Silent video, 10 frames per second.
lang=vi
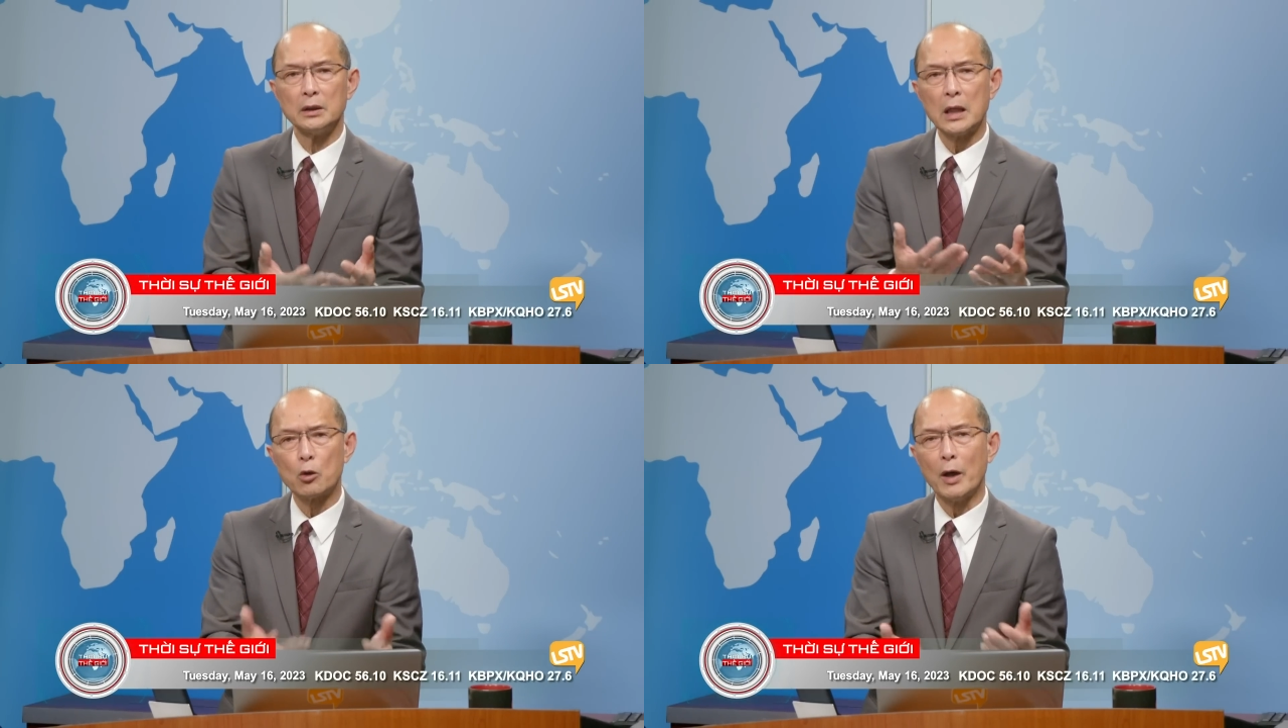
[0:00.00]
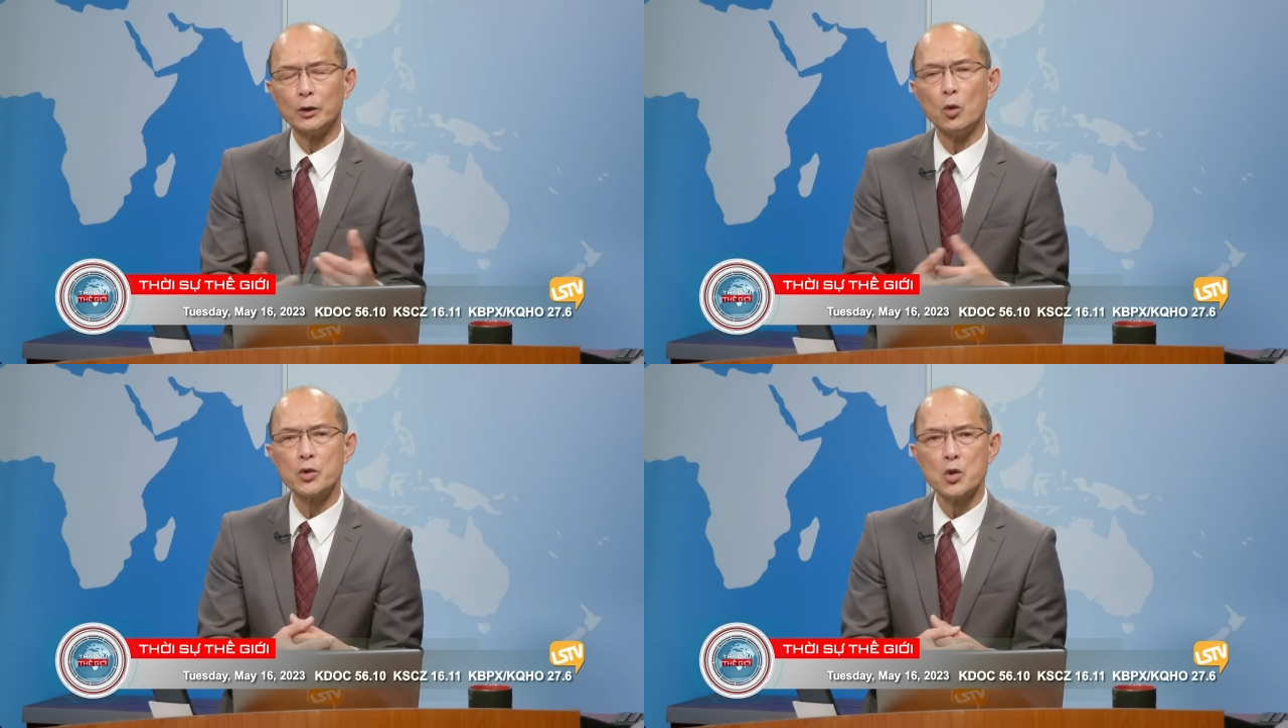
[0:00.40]
các loại
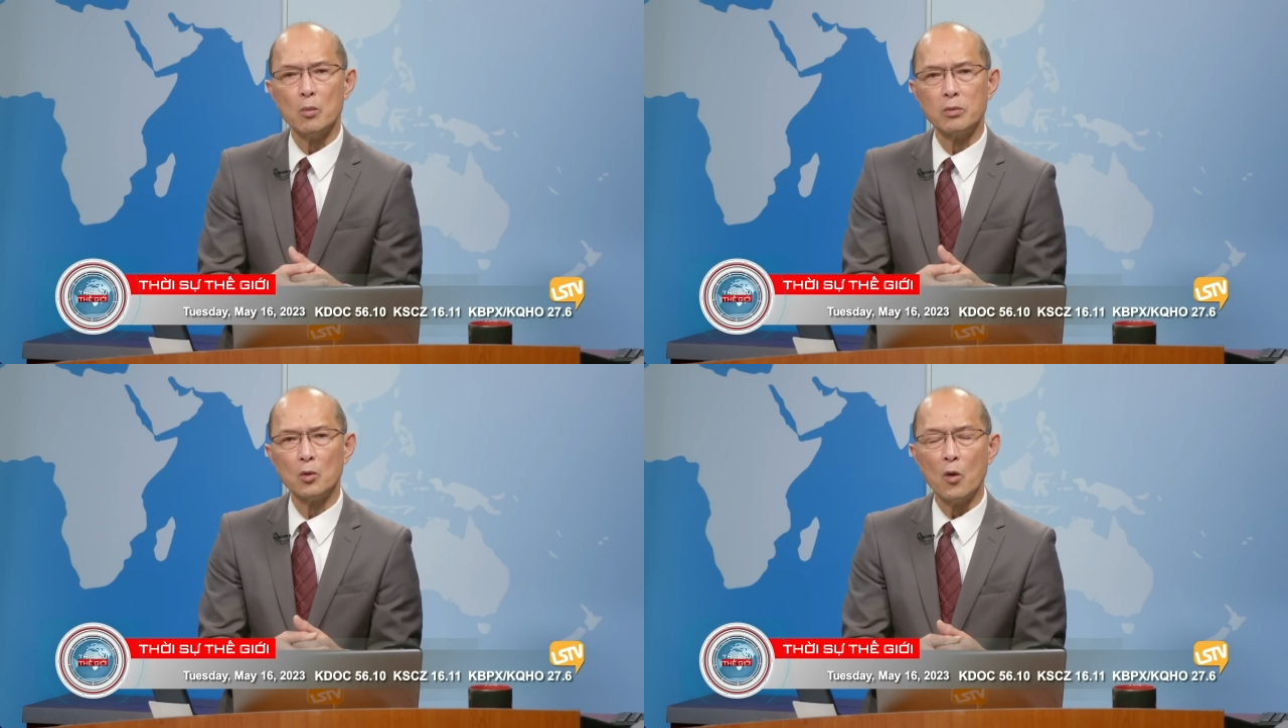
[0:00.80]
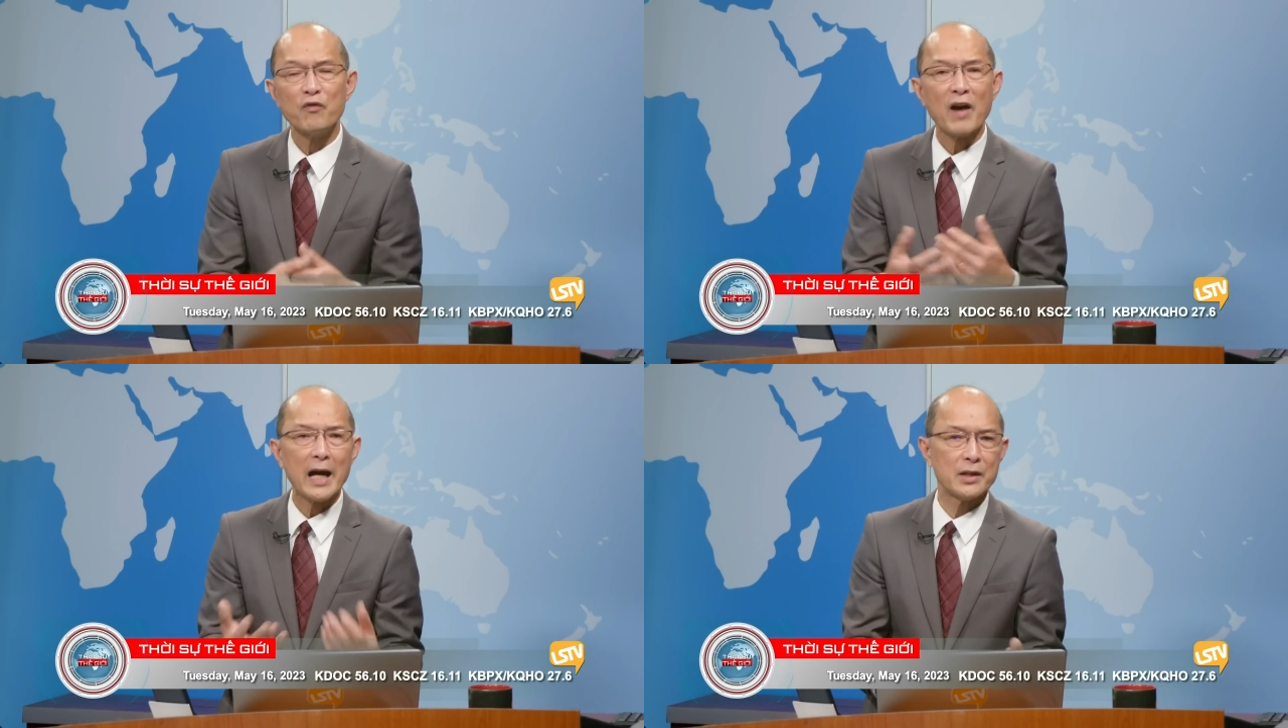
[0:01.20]
thuốc chủng của
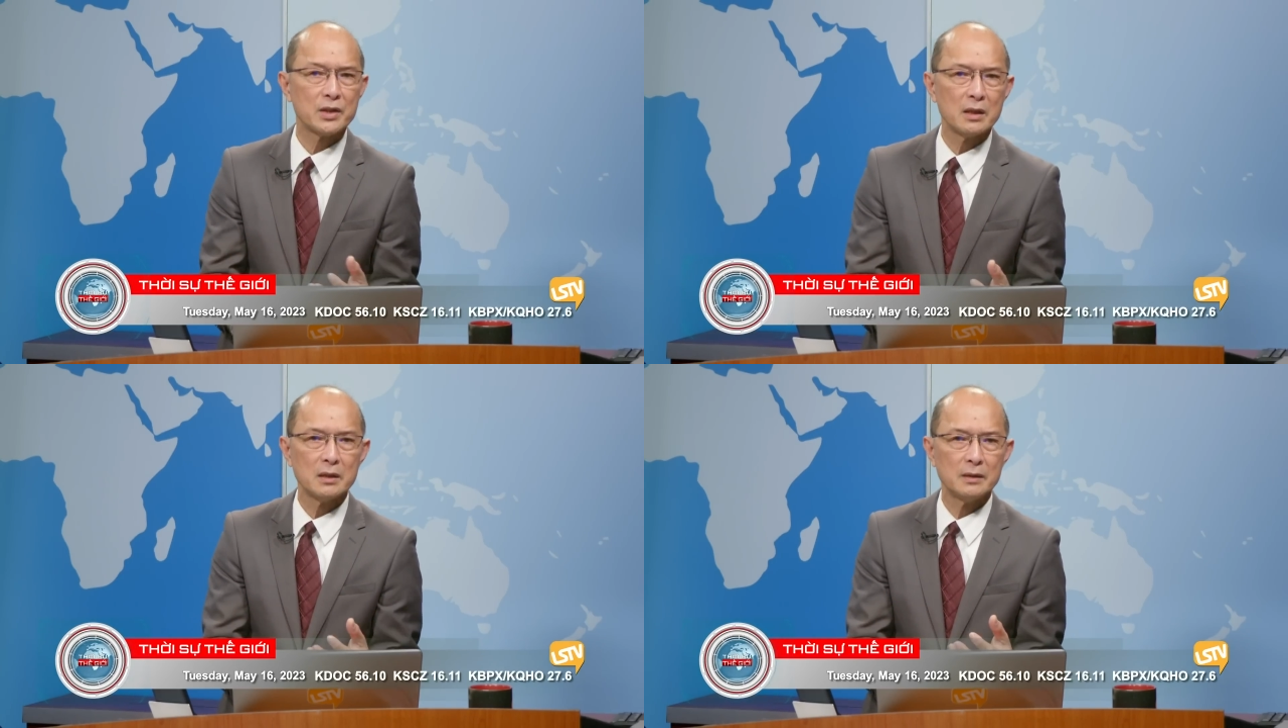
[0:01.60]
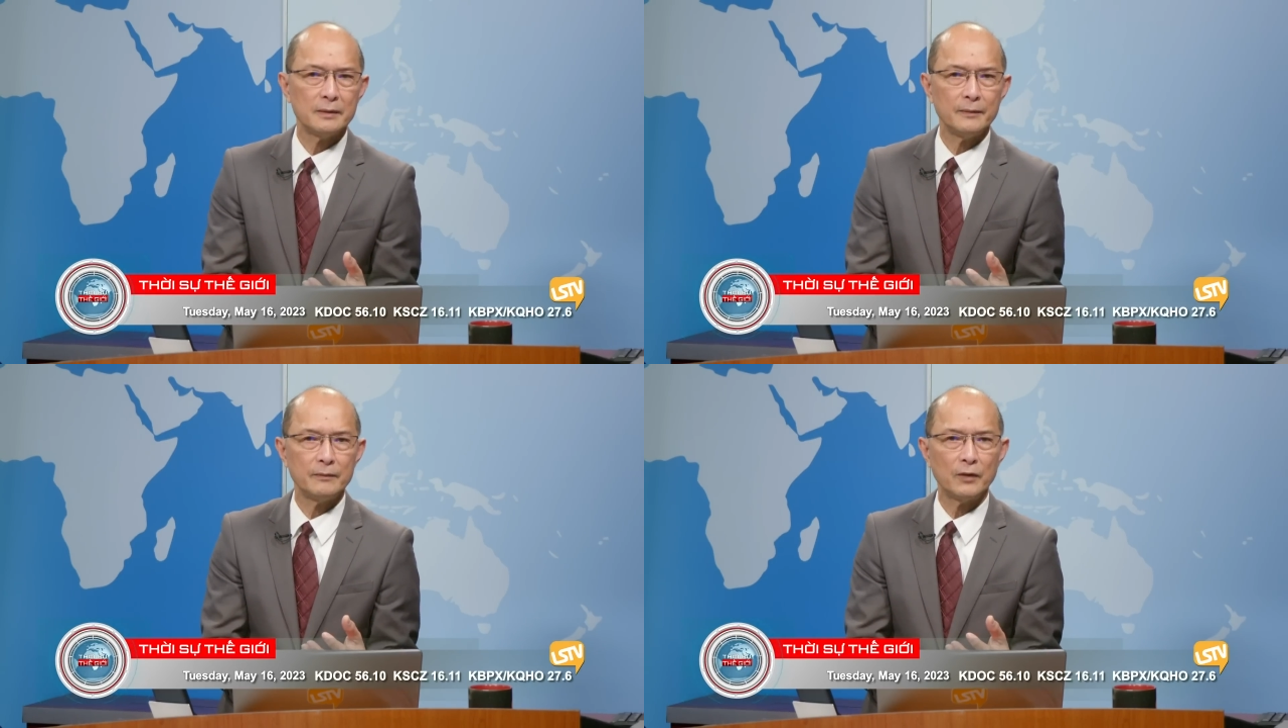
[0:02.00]
Pfizer,
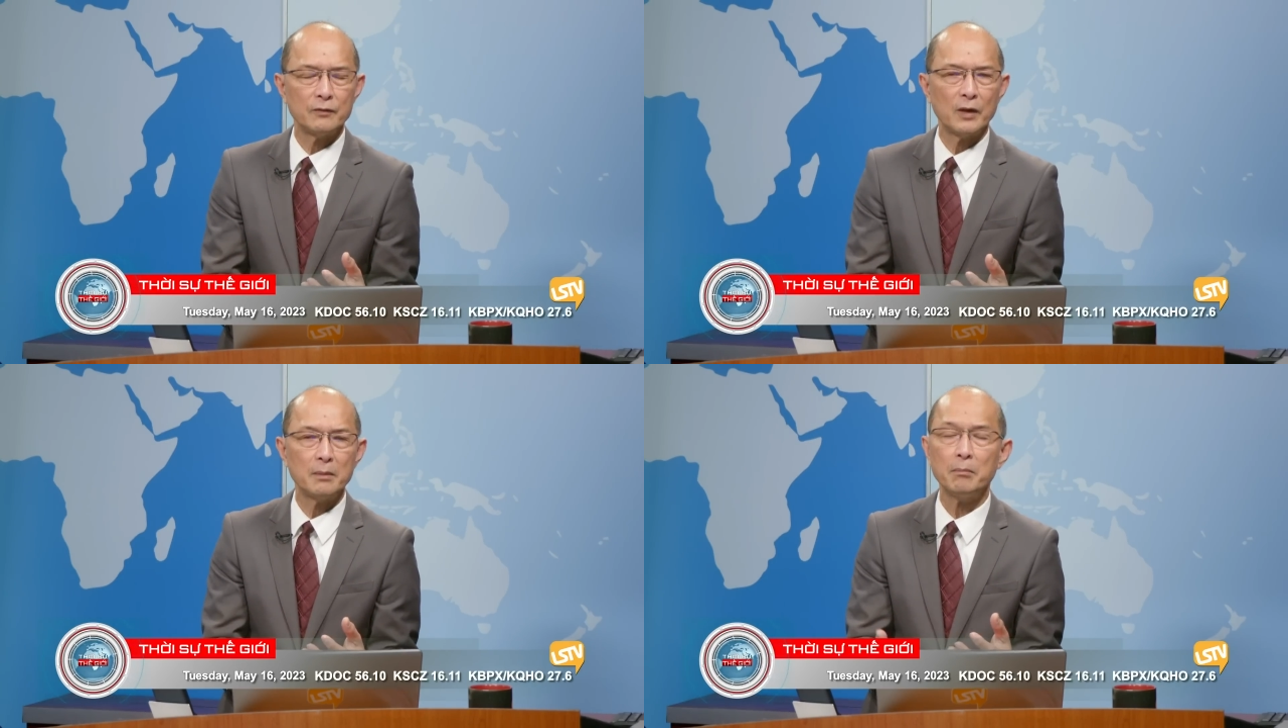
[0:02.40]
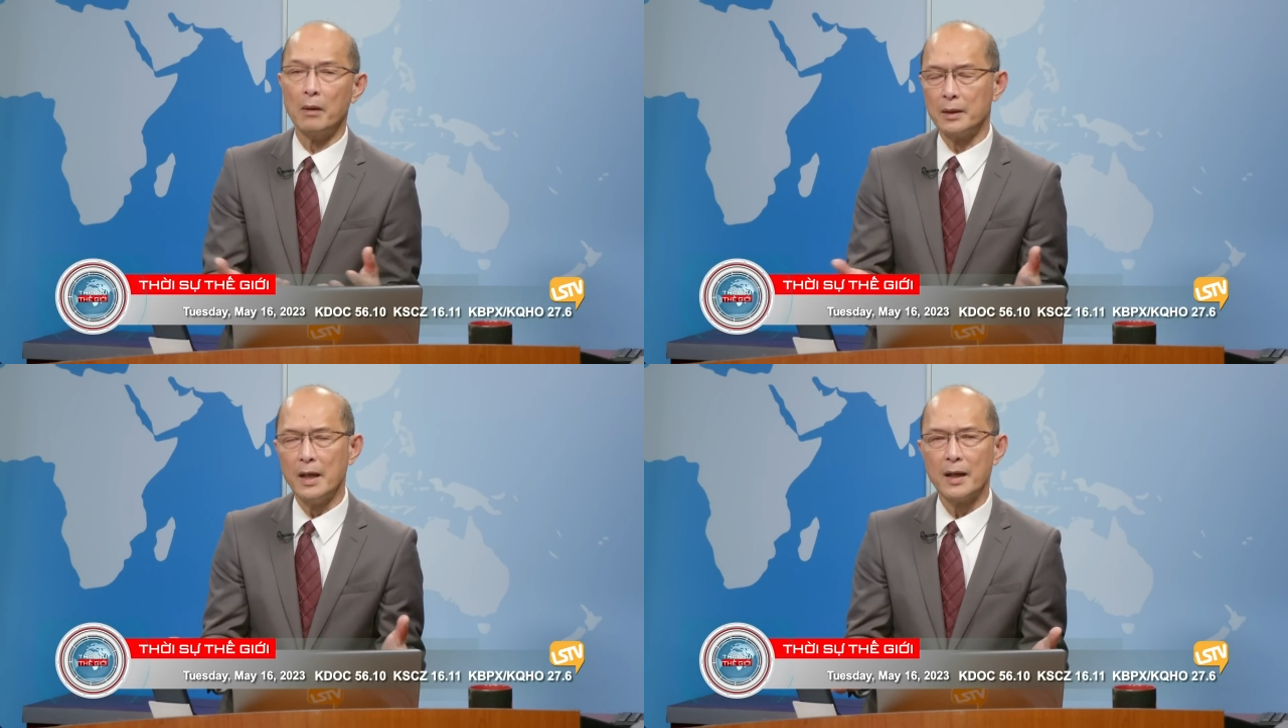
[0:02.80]
vân vân,
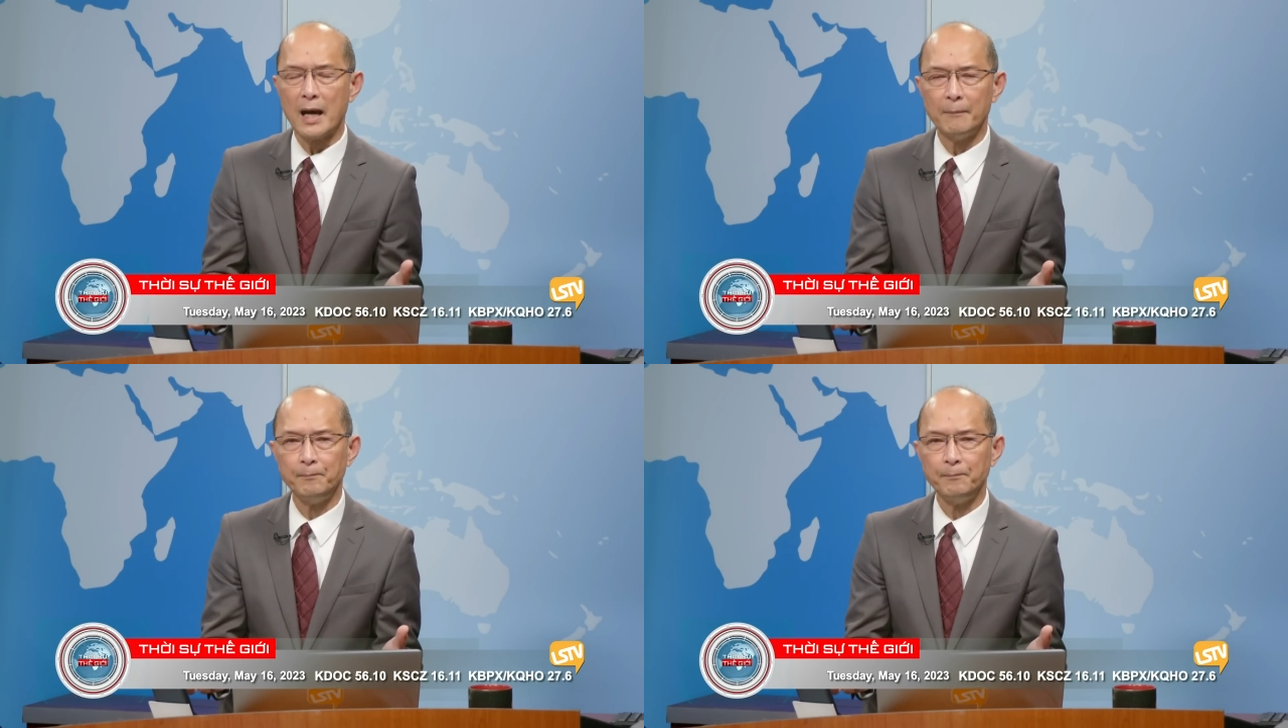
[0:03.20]
Moderna.